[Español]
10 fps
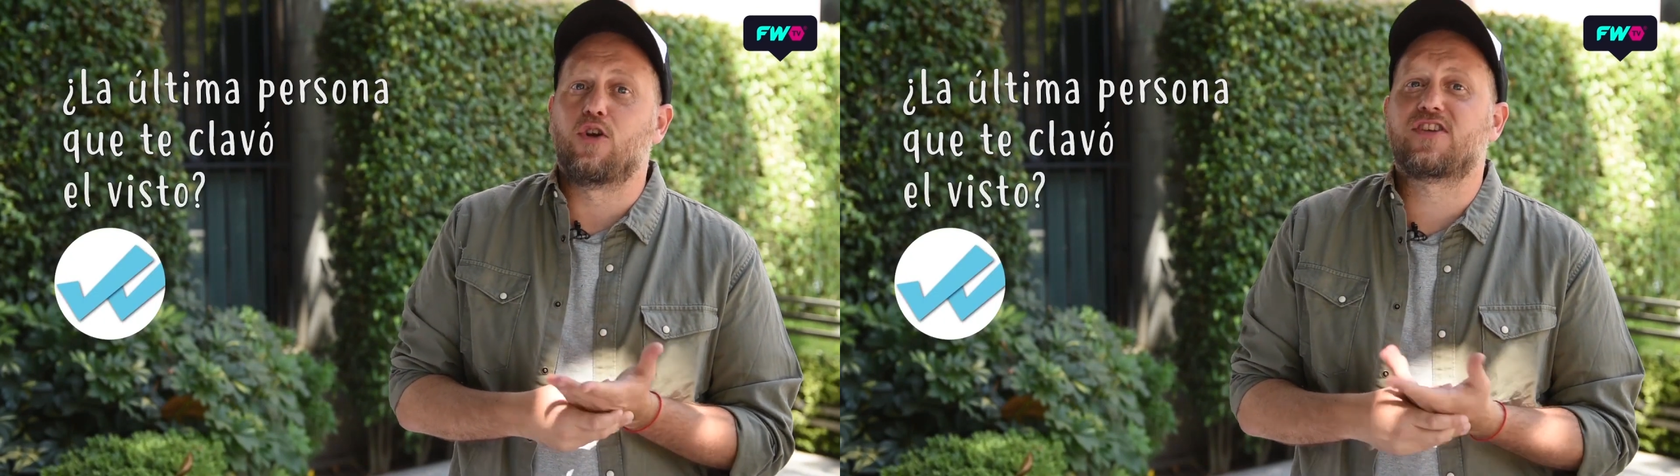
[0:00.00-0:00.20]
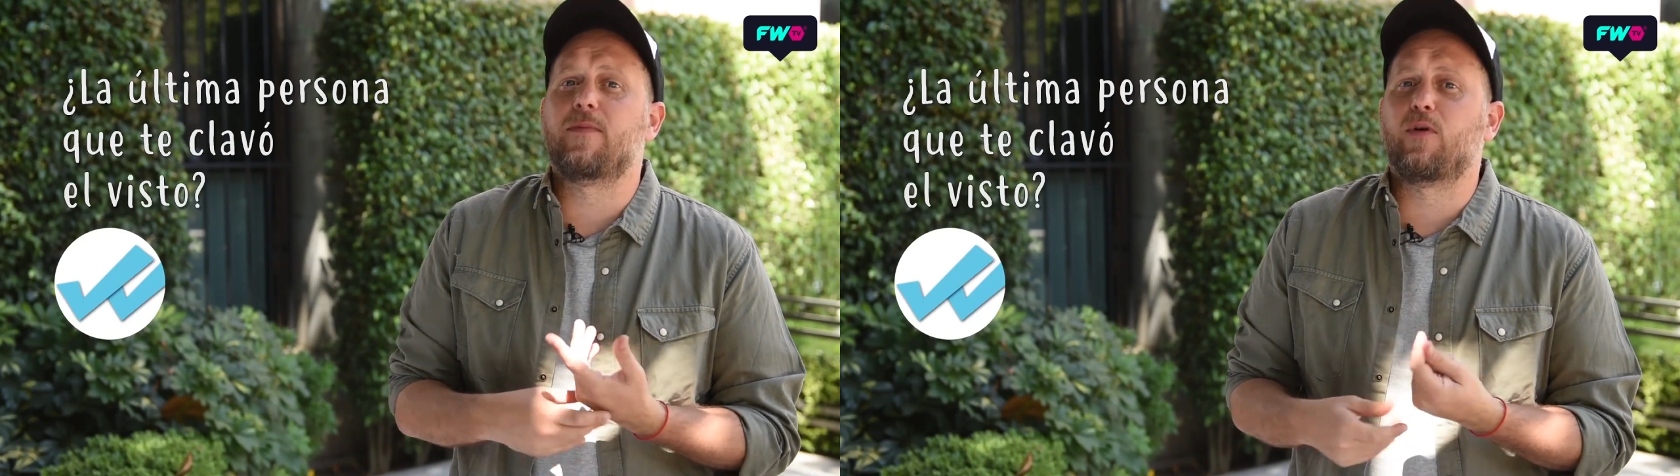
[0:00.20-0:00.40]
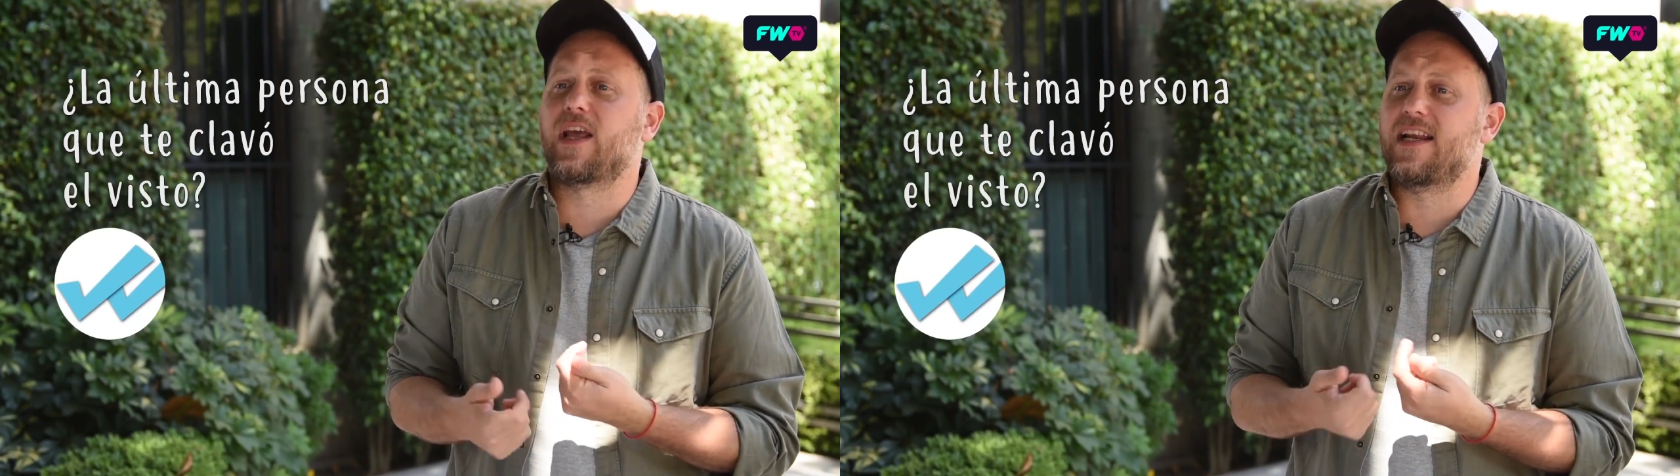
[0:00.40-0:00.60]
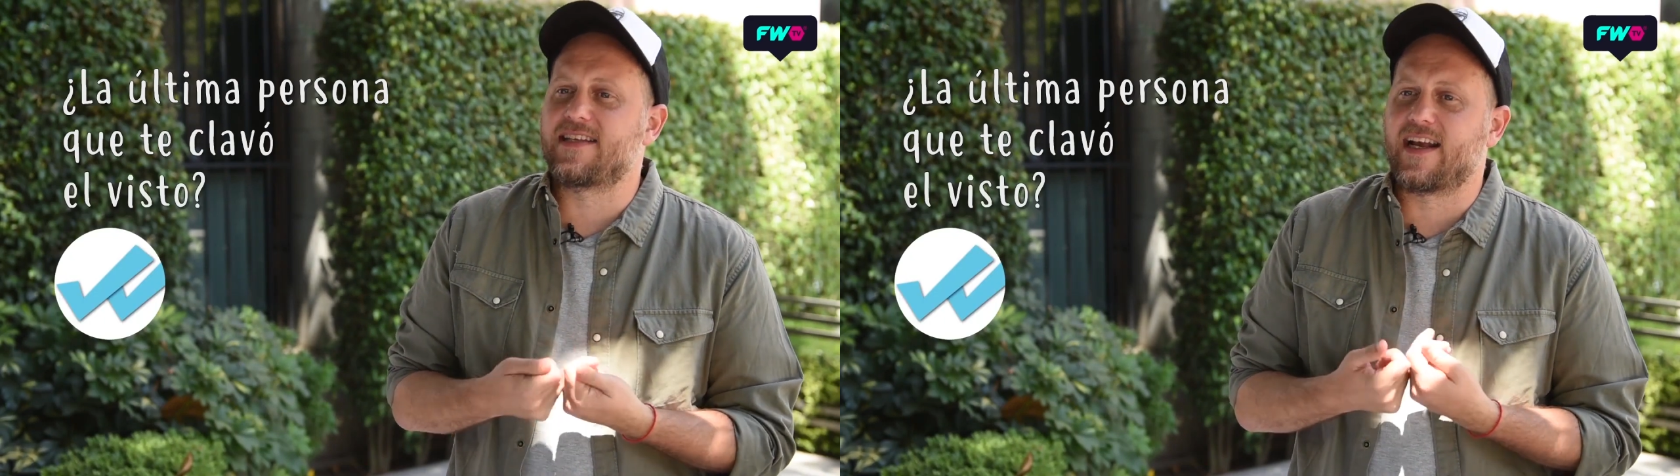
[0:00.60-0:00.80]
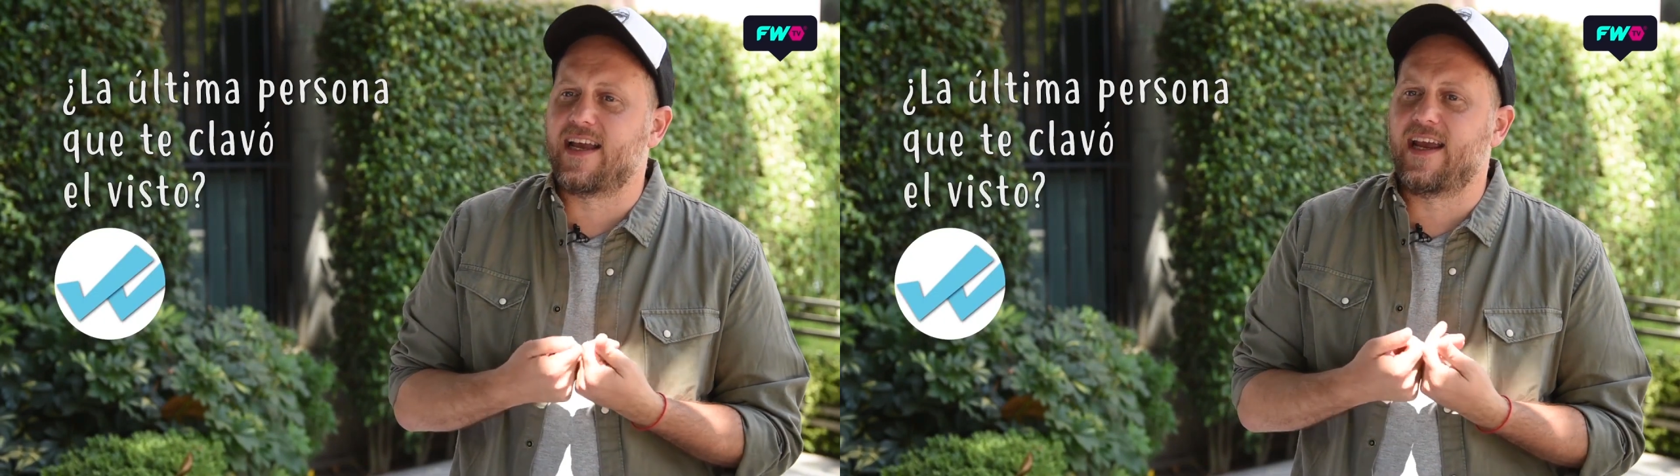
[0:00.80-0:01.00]
No sé por qué le
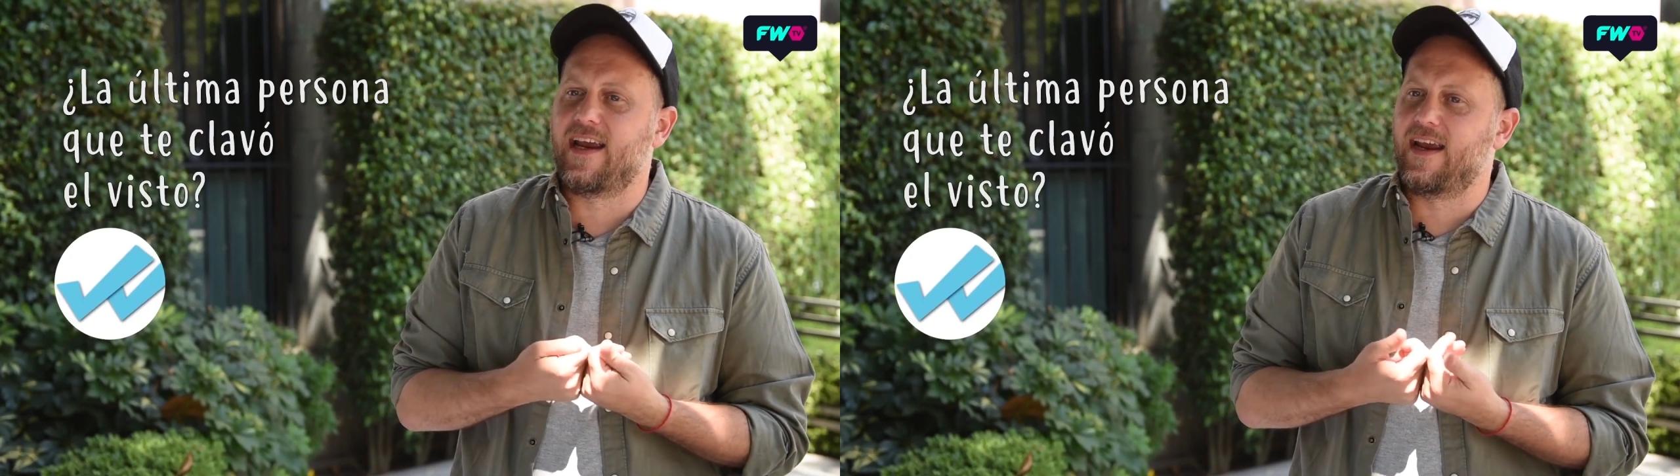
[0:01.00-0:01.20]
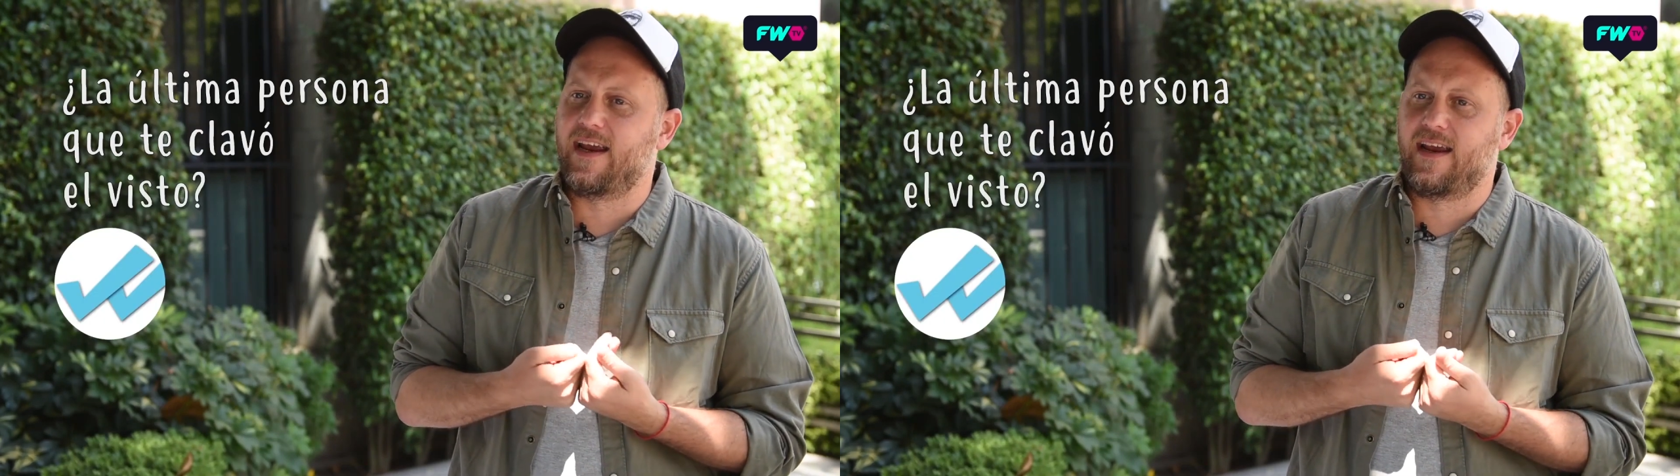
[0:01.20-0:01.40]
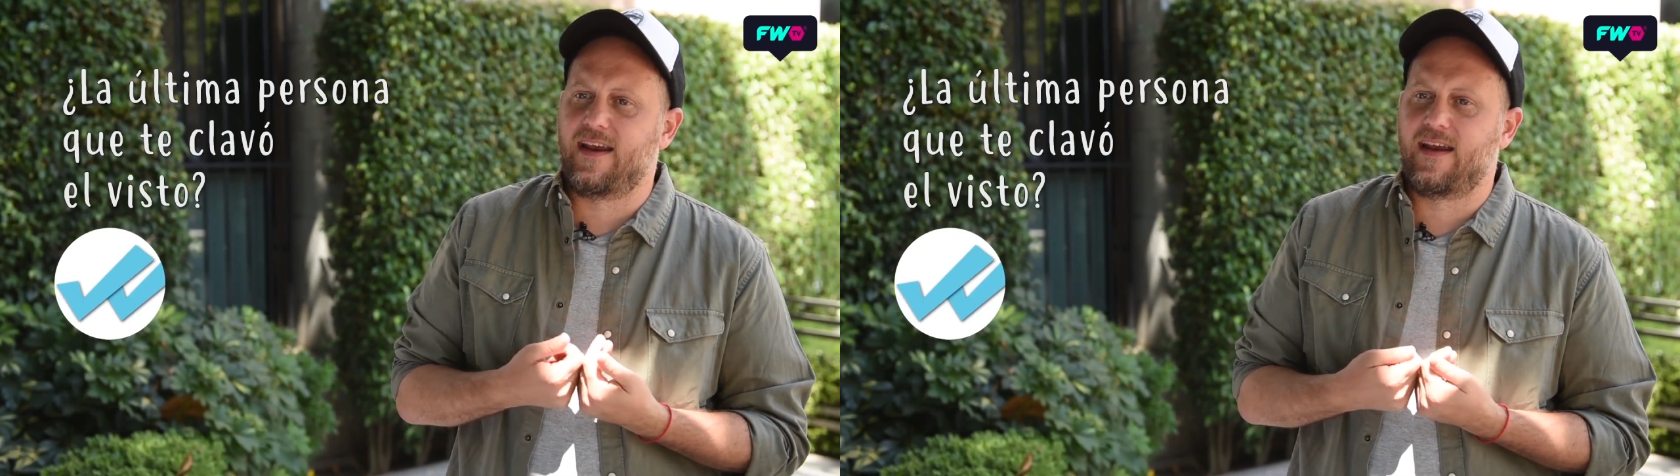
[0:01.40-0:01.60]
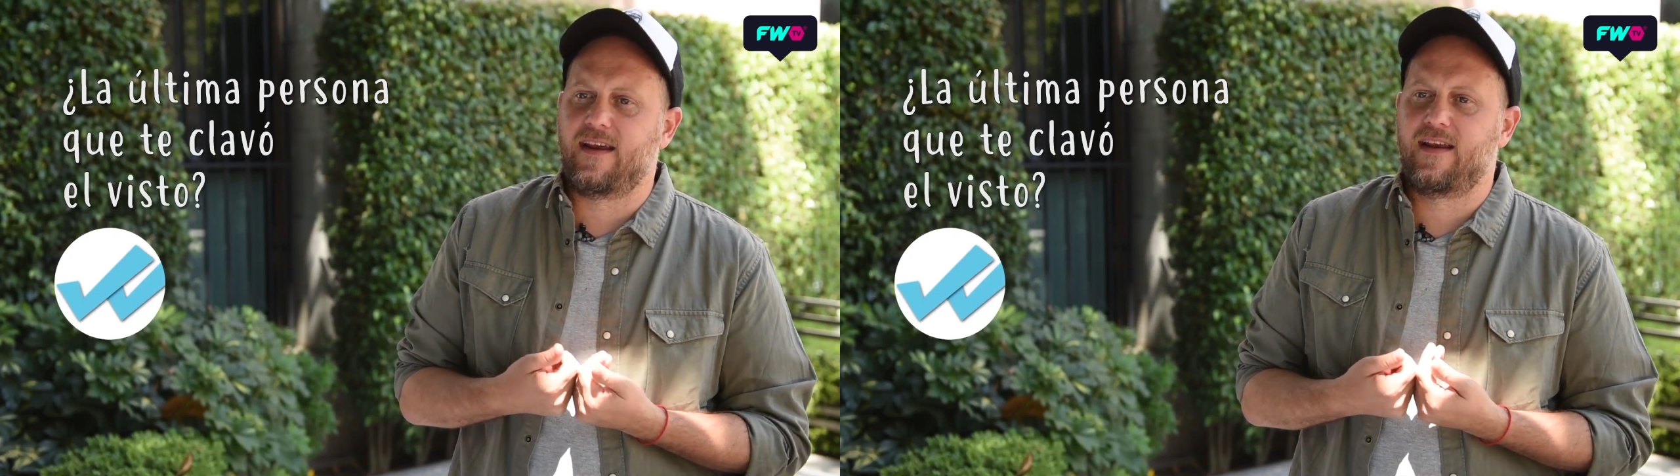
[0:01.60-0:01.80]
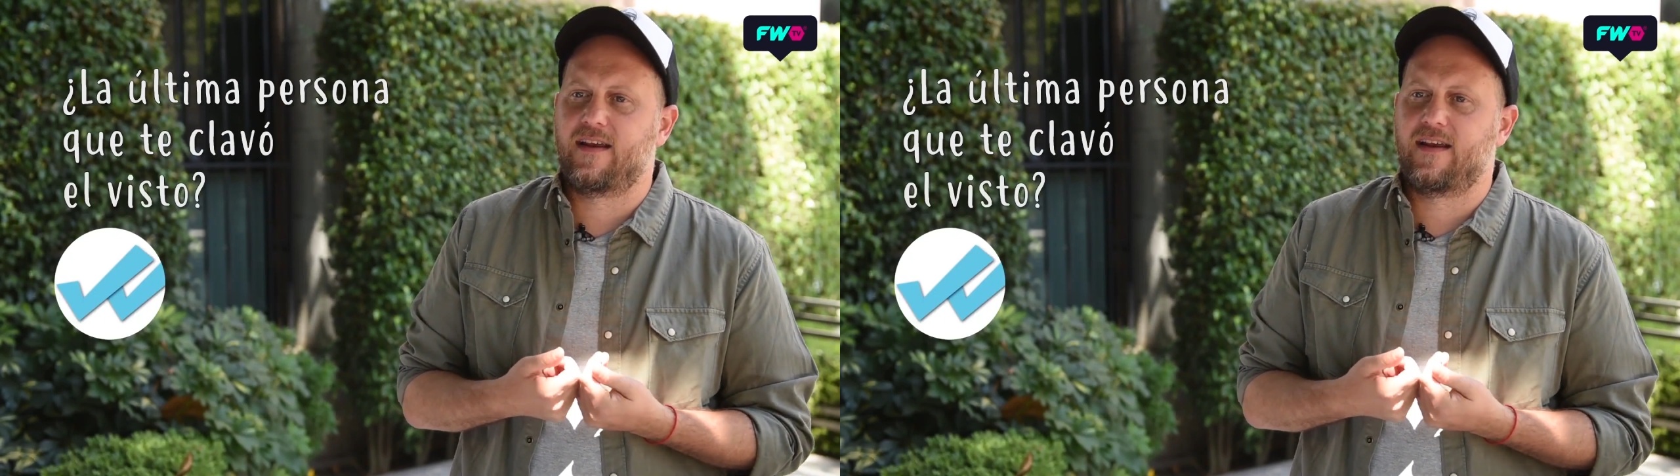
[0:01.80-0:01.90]
saqué.